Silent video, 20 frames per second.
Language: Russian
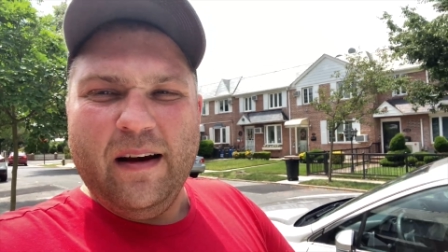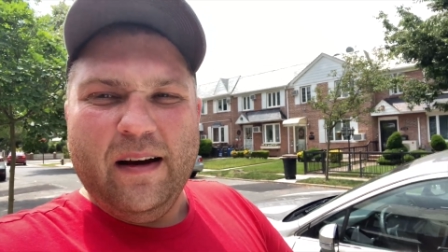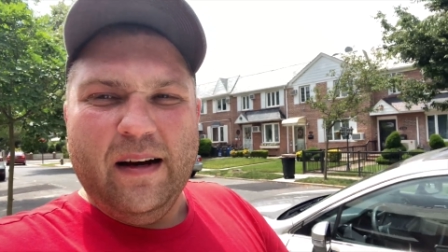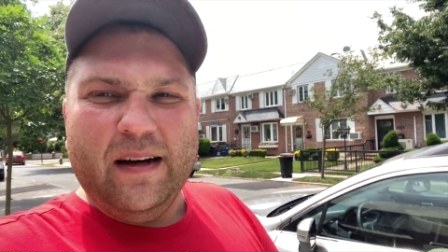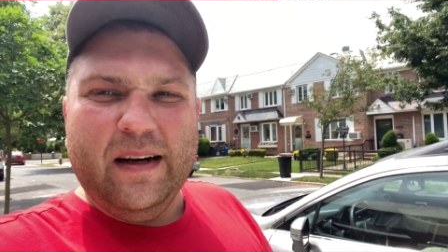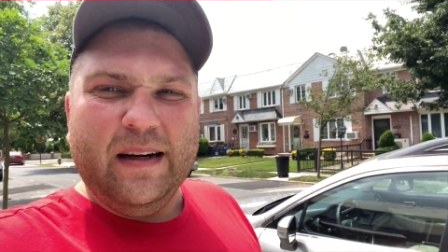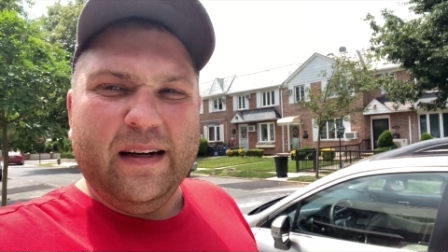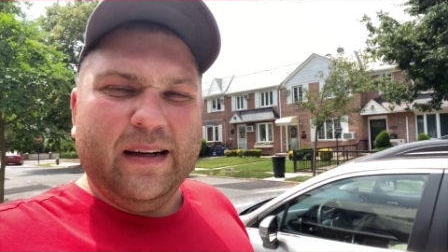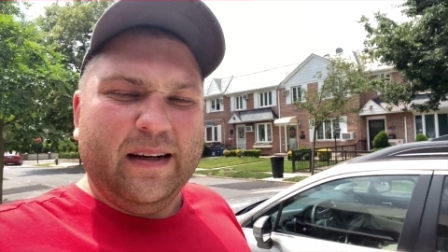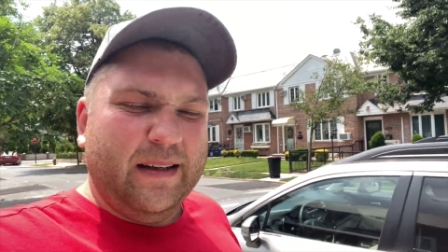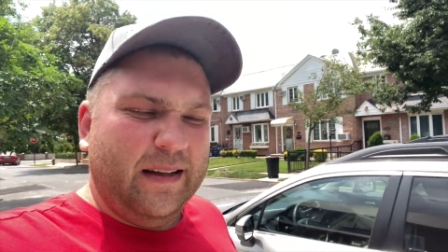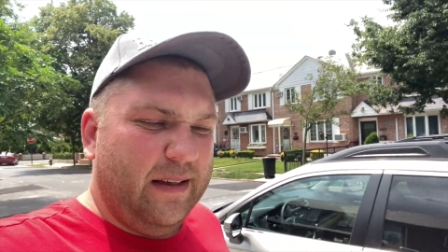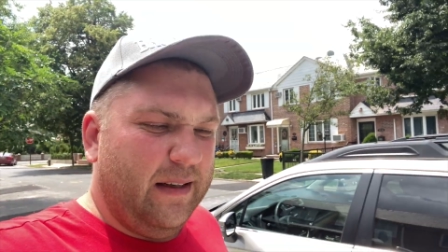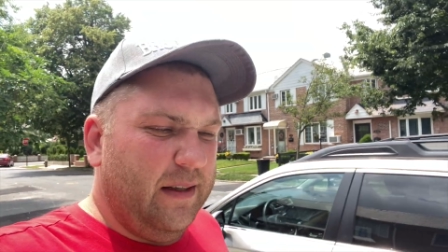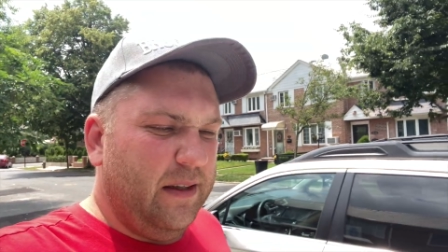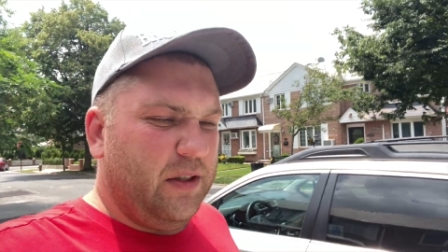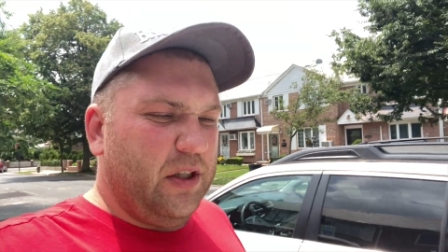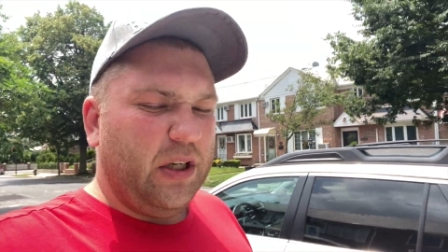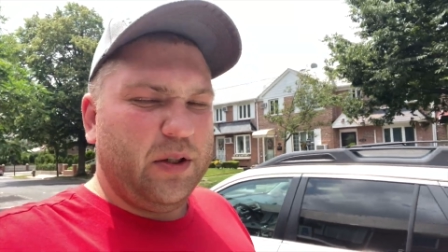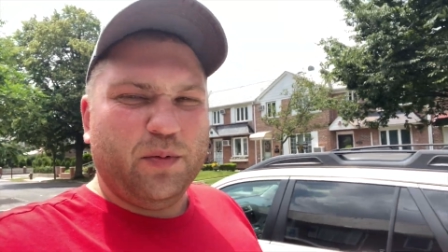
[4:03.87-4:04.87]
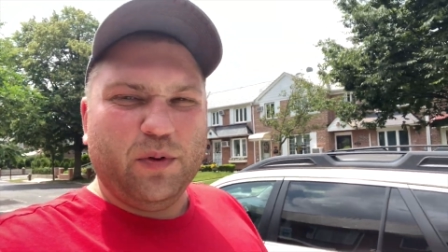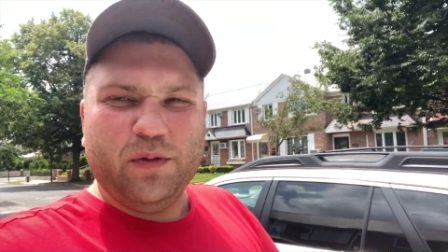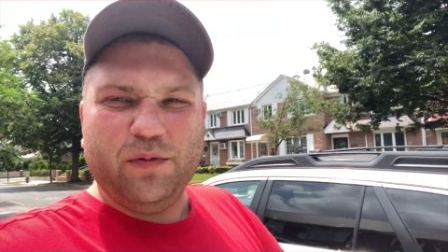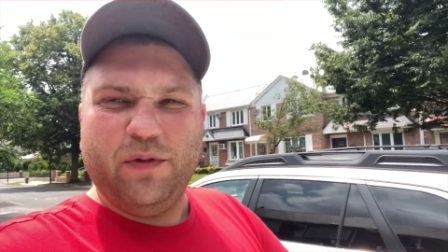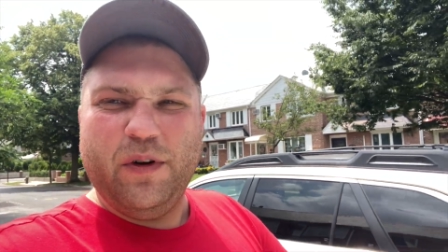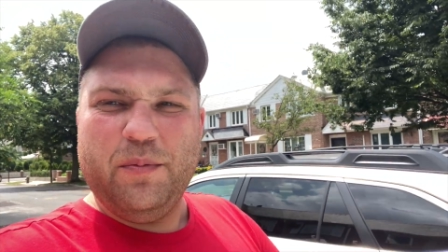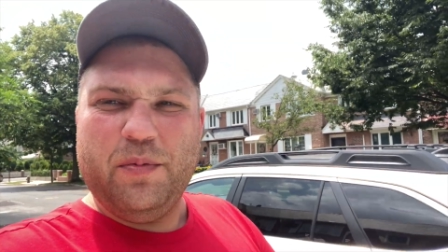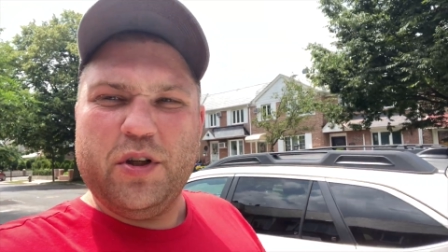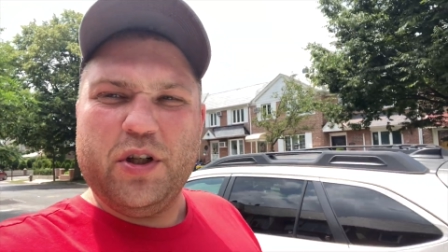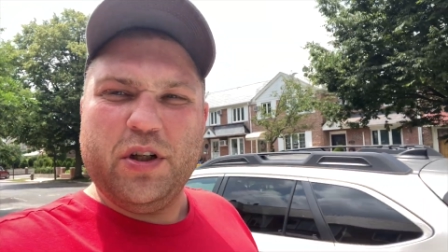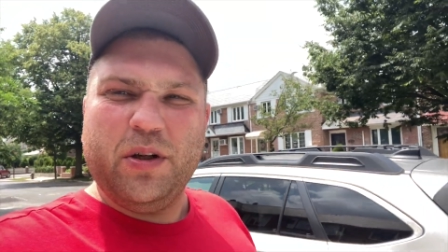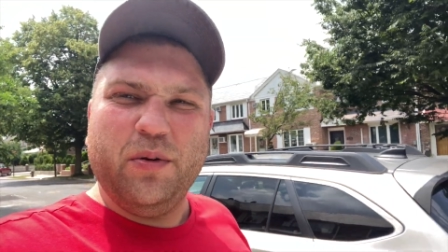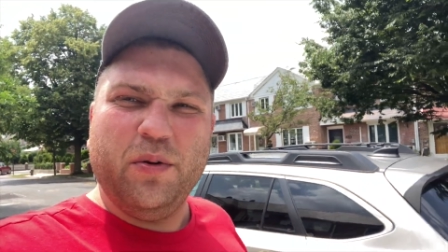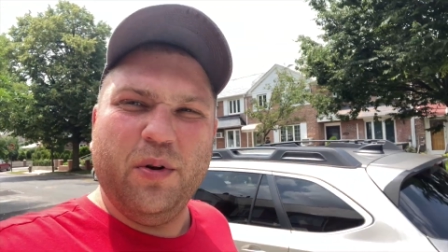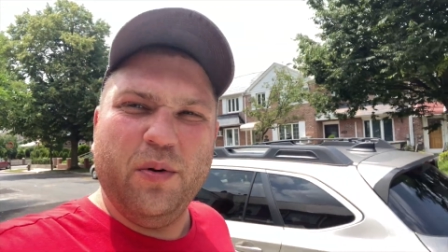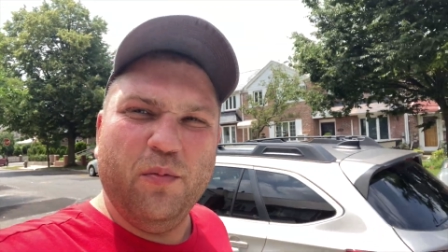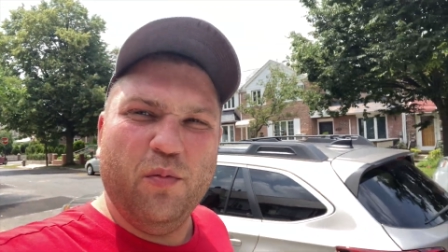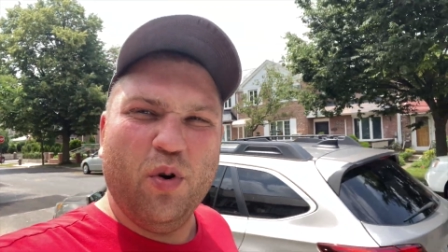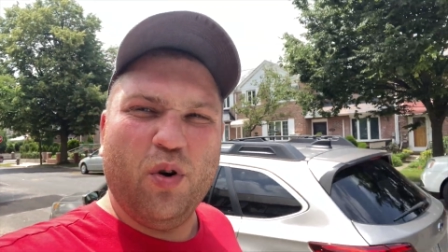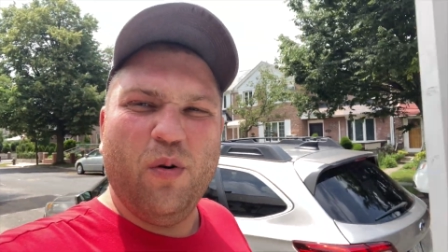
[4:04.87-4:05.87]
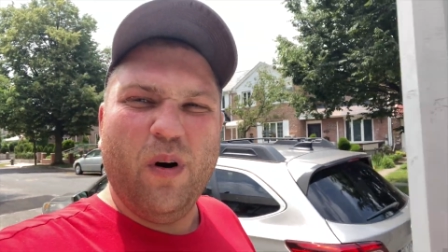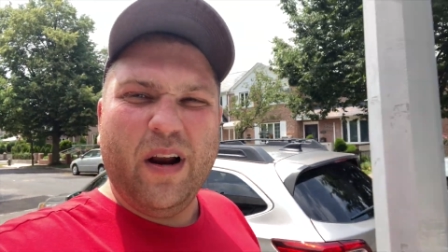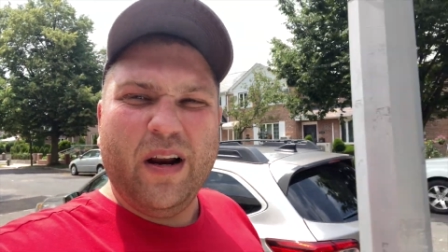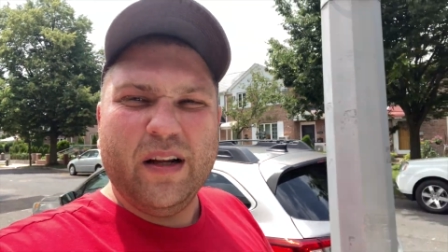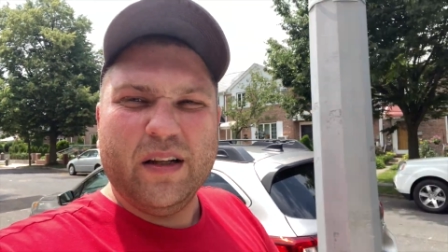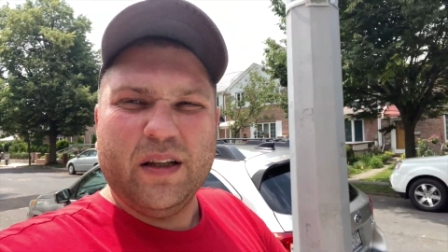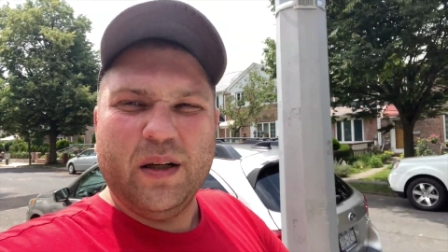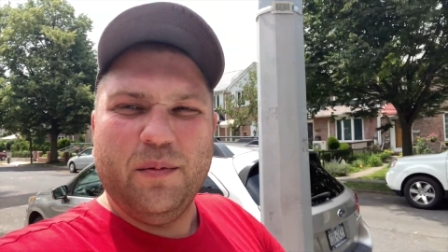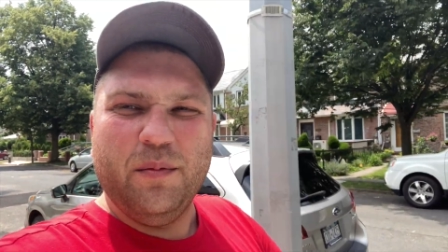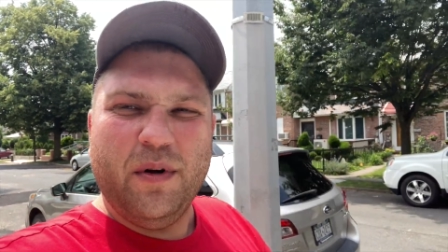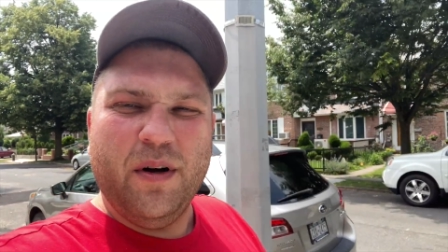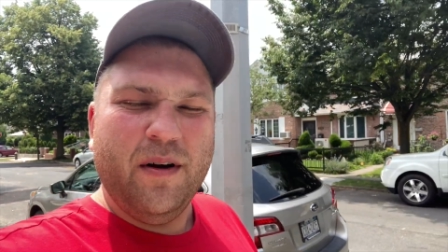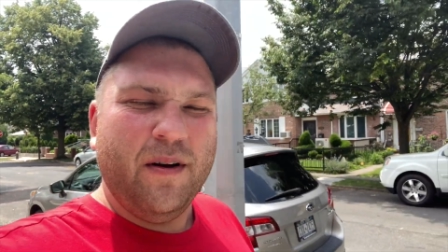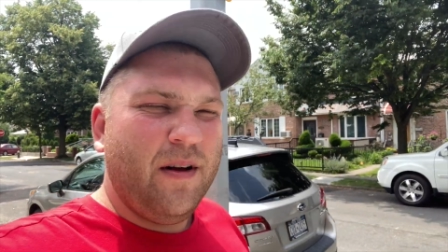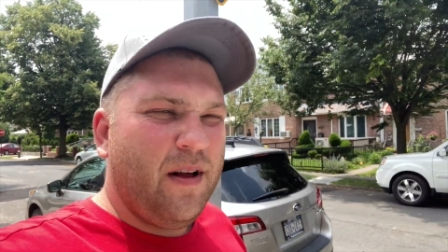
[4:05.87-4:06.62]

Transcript: сейчас а, вот выбежал буквально там